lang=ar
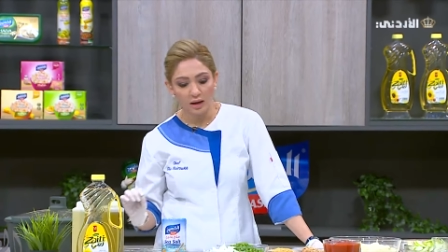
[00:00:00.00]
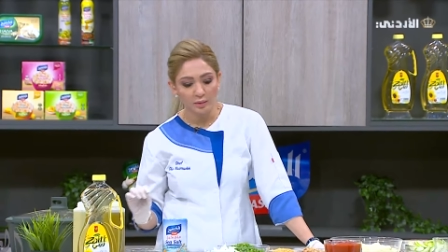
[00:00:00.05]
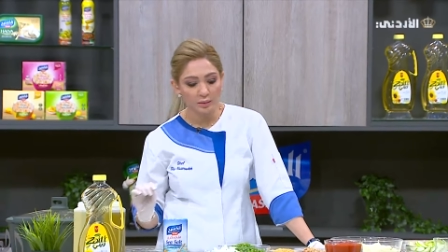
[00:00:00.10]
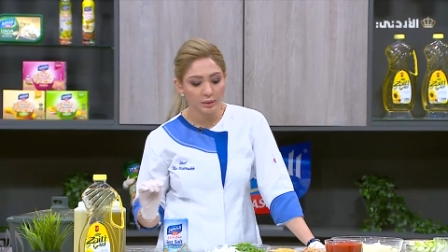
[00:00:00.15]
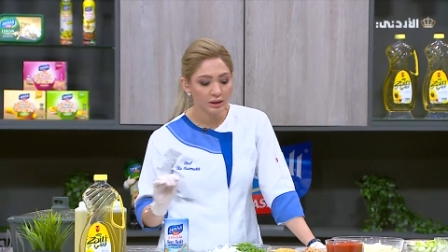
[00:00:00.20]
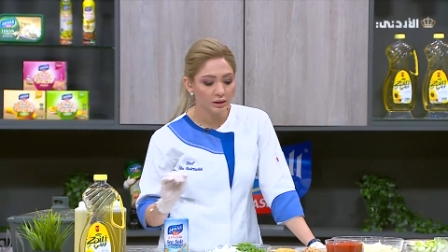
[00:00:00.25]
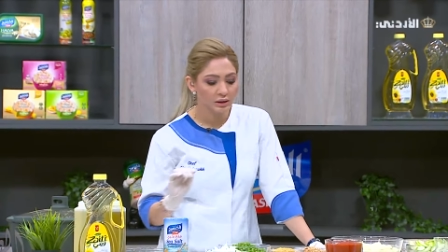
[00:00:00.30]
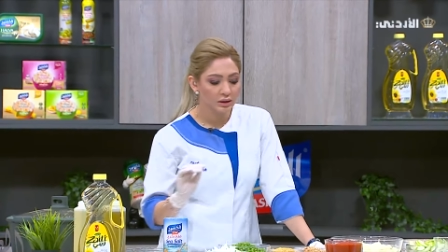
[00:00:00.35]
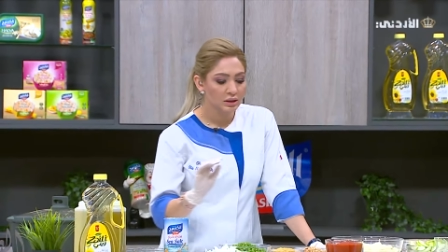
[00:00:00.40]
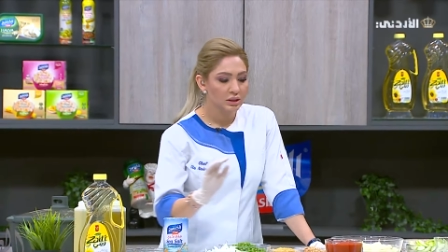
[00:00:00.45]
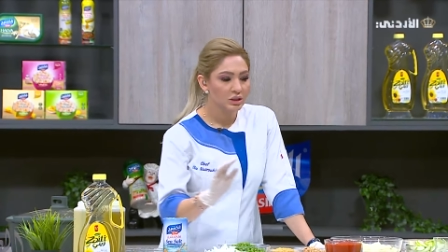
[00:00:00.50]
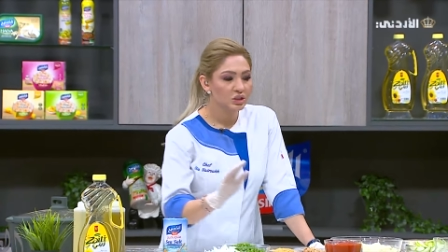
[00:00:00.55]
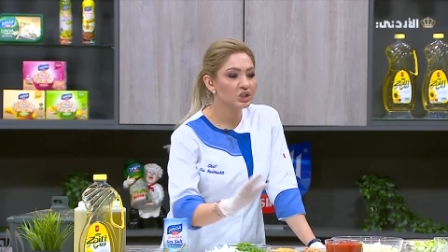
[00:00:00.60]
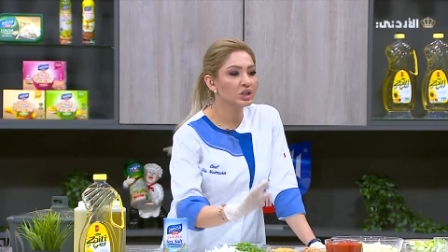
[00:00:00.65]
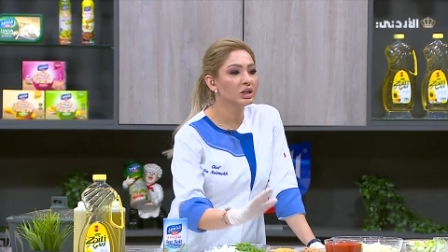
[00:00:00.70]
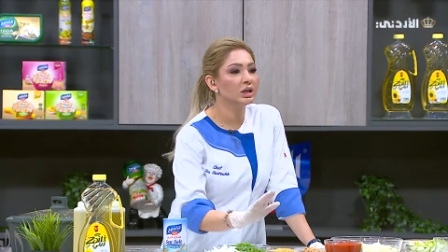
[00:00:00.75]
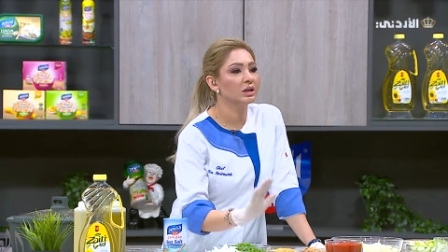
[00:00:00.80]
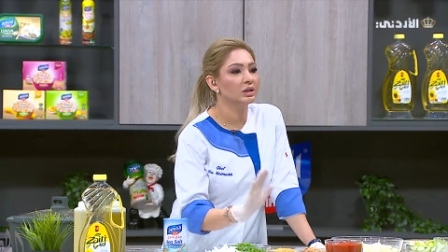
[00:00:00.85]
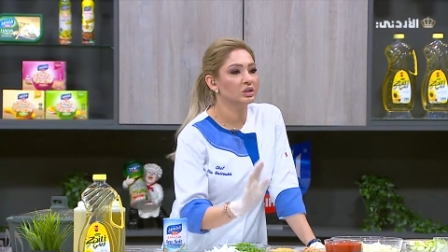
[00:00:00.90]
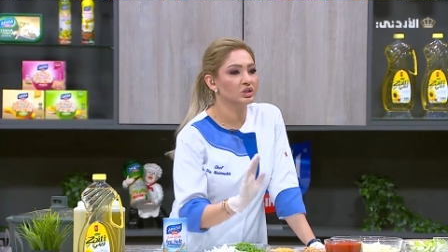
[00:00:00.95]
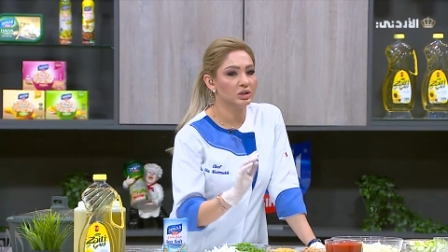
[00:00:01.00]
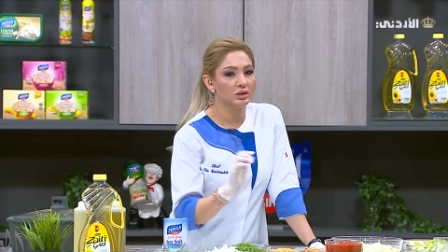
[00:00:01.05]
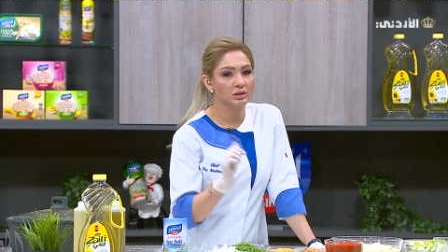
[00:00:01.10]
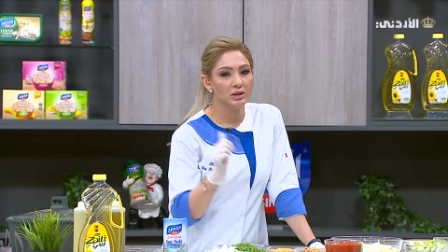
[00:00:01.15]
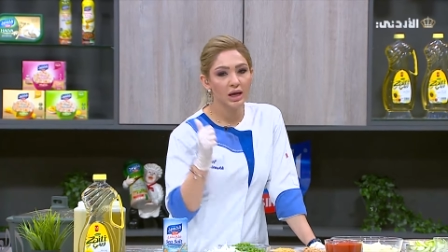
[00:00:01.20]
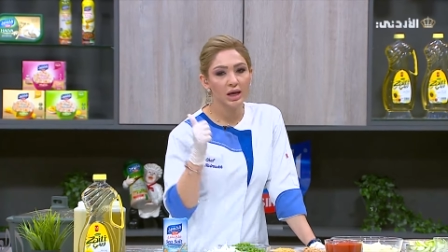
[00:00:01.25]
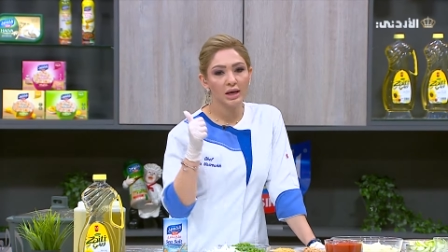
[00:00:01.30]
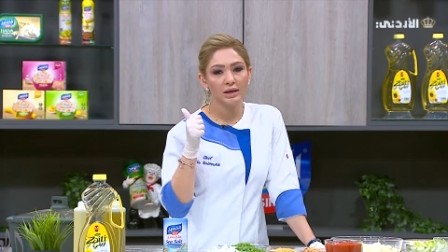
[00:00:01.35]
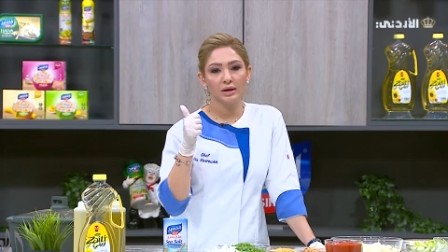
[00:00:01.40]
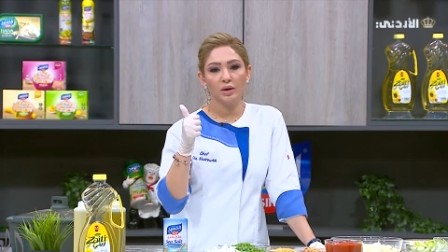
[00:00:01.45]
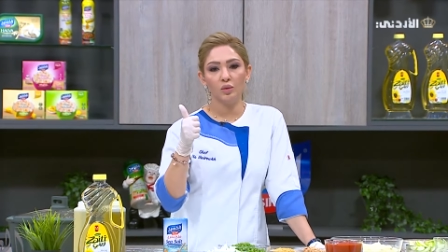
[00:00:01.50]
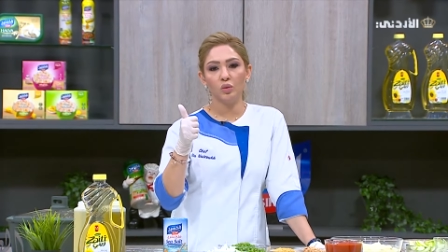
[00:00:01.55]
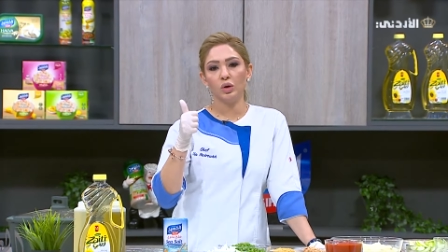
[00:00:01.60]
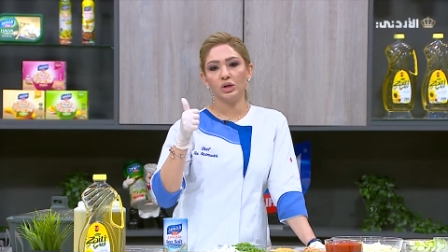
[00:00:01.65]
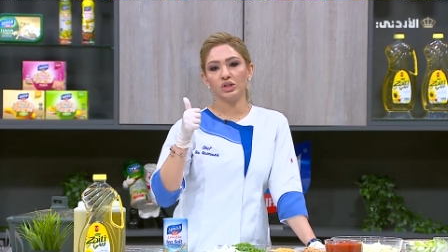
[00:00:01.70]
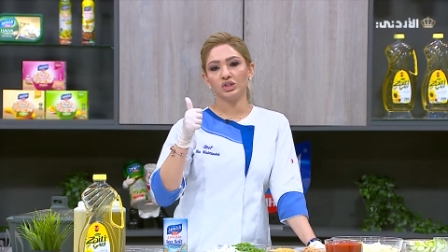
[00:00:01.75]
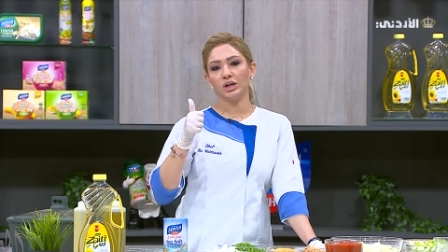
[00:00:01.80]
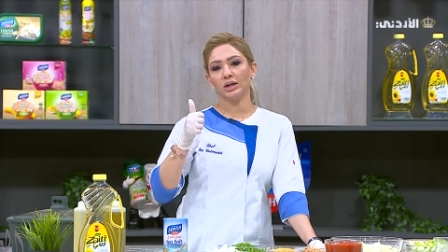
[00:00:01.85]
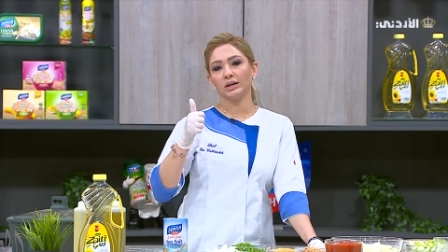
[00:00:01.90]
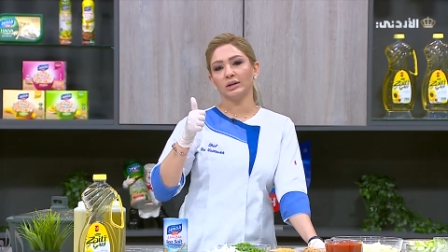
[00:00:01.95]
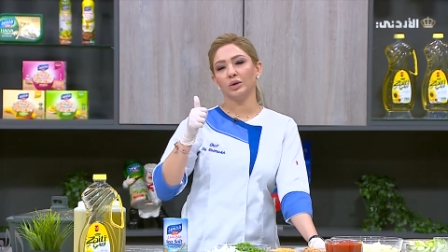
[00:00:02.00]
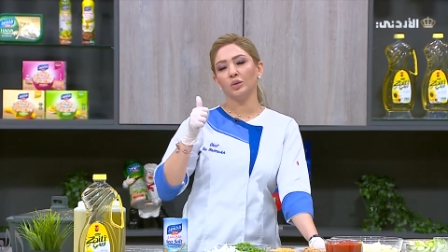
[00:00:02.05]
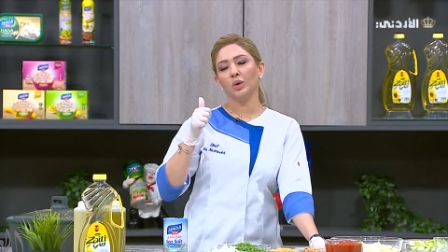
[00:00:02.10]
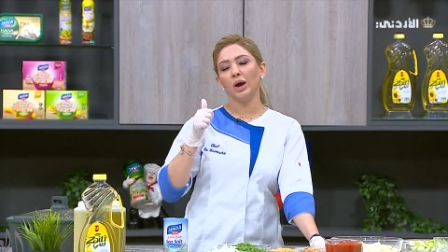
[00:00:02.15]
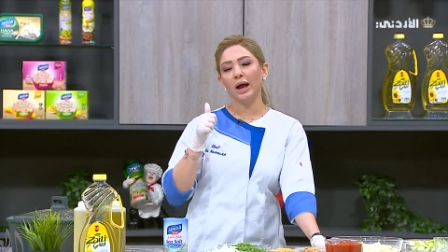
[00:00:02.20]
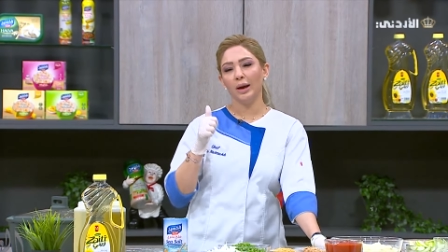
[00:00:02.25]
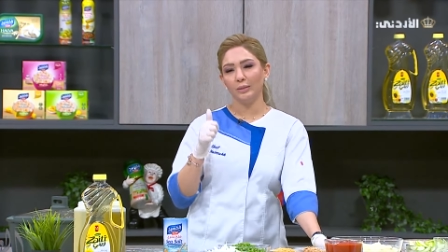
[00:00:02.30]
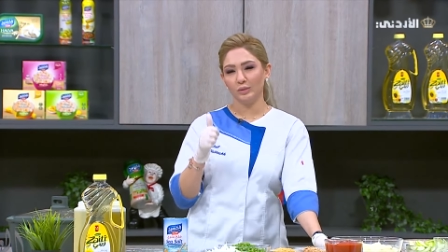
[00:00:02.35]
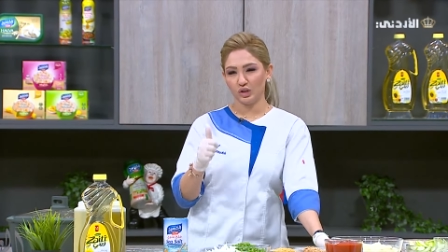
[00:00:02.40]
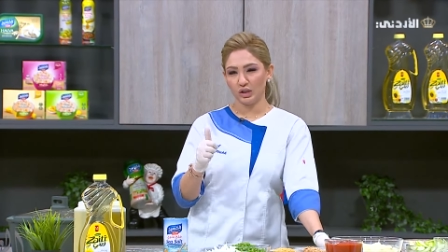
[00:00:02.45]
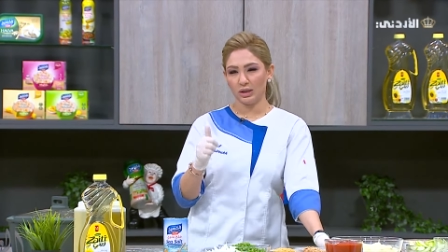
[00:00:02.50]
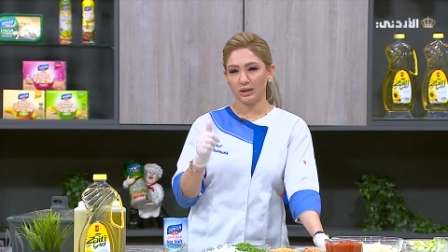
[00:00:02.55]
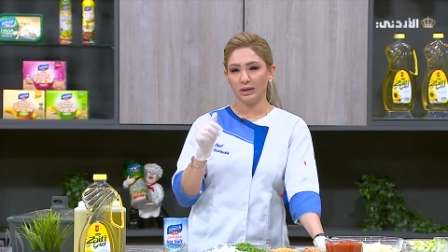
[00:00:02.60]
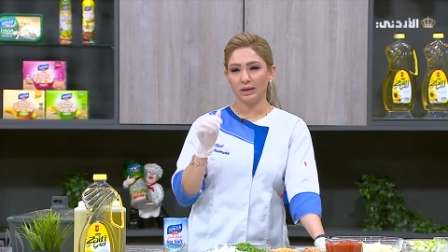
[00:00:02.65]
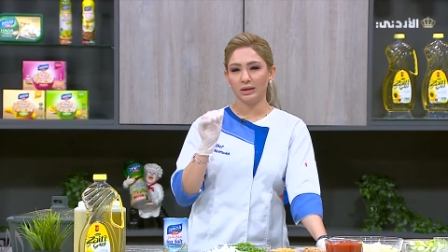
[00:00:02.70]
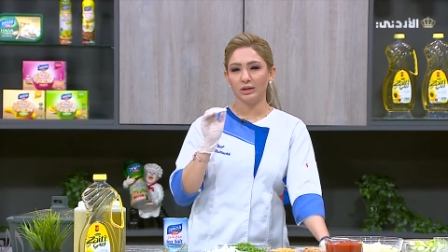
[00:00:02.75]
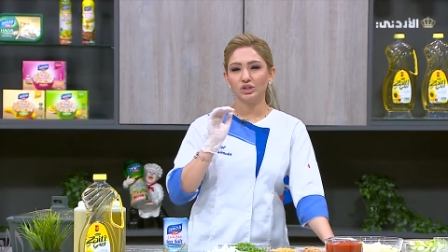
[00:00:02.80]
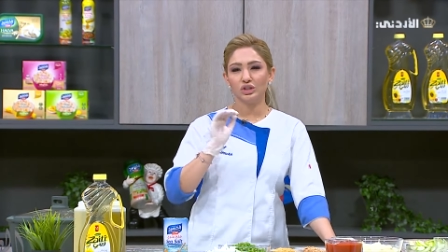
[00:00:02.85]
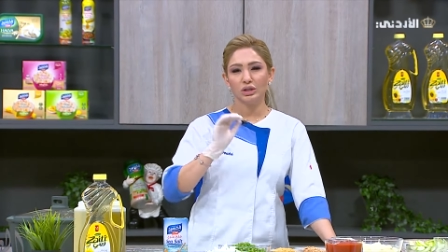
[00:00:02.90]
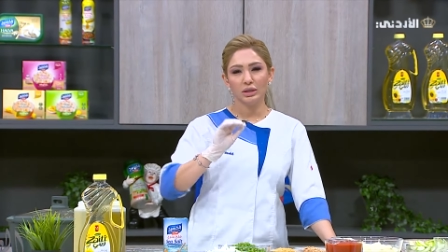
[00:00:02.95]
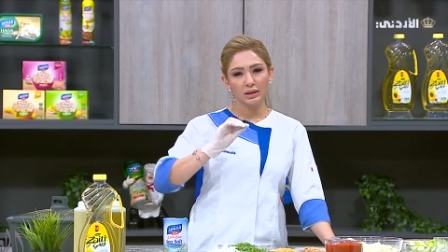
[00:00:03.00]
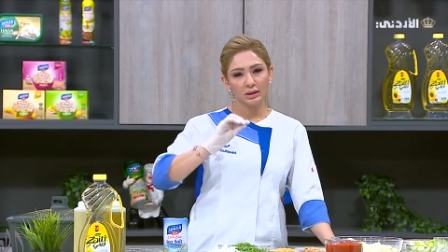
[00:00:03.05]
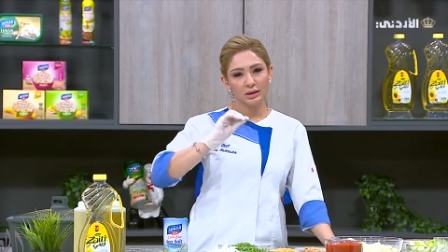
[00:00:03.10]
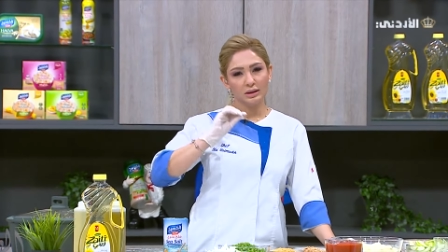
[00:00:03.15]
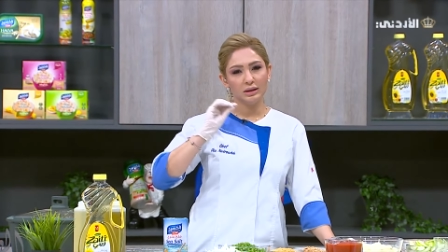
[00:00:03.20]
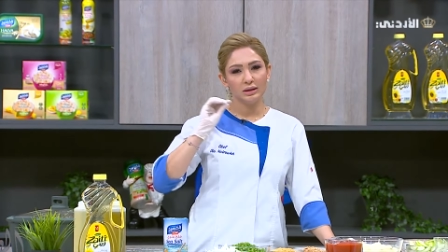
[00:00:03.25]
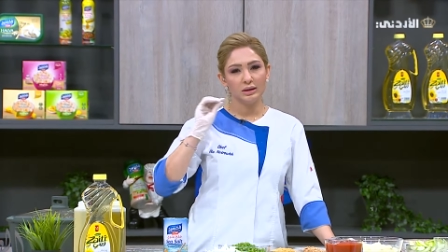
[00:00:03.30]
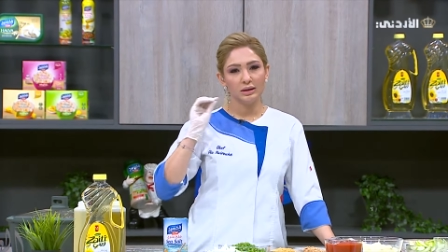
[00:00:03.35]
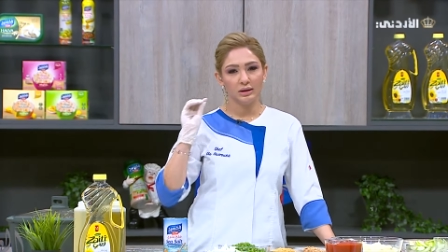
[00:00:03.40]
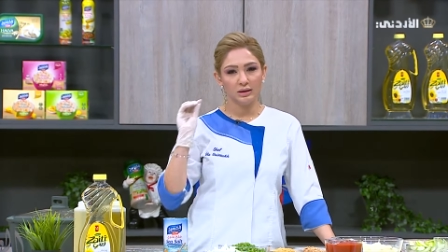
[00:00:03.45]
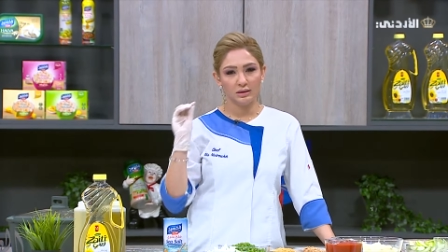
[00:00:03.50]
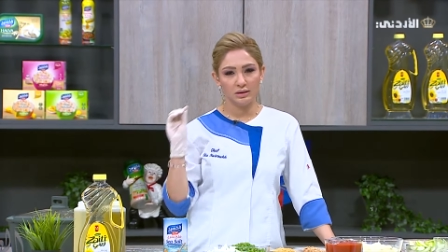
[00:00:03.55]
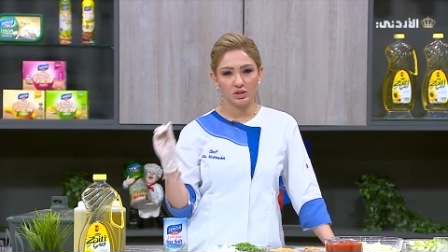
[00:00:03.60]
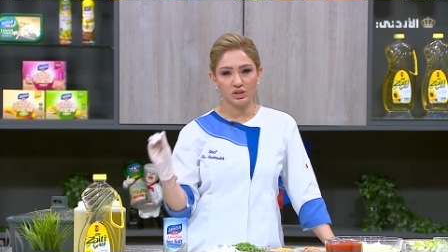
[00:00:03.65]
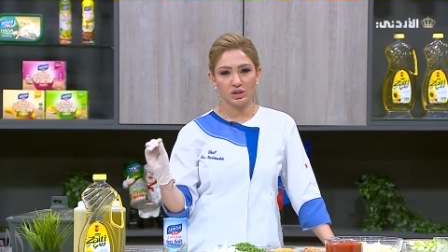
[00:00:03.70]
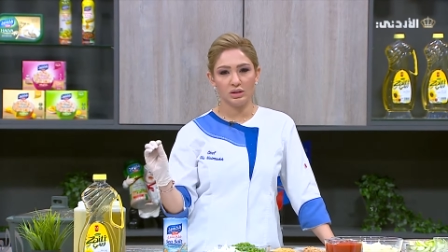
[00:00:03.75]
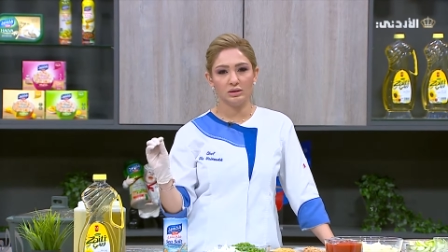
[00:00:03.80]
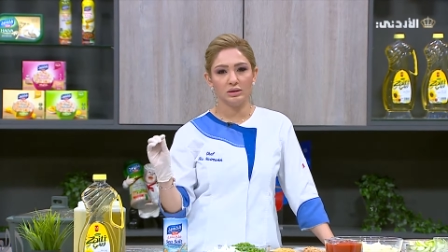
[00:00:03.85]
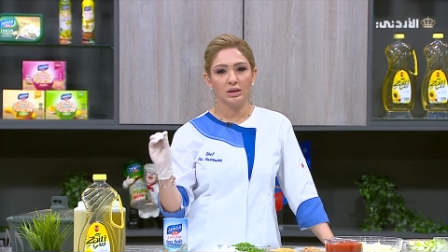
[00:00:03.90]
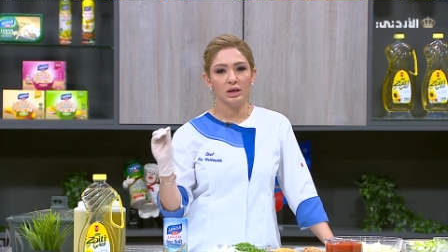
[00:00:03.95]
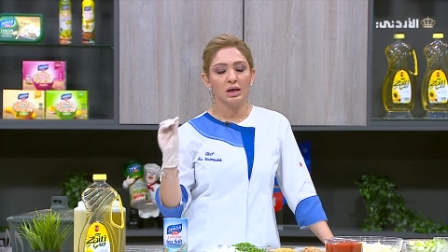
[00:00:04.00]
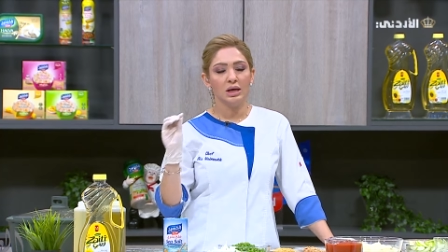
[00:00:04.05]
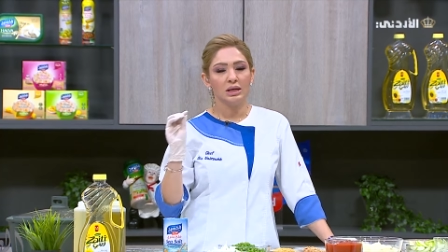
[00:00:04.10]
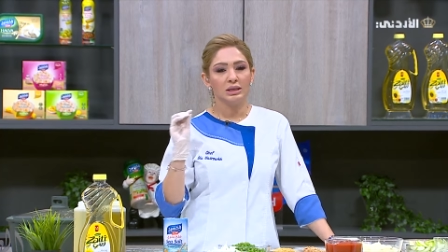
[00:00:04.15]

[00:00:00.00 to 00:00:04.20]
اعمل شيل الجلد هاي اول شغله واهم شغله شيلي الجلد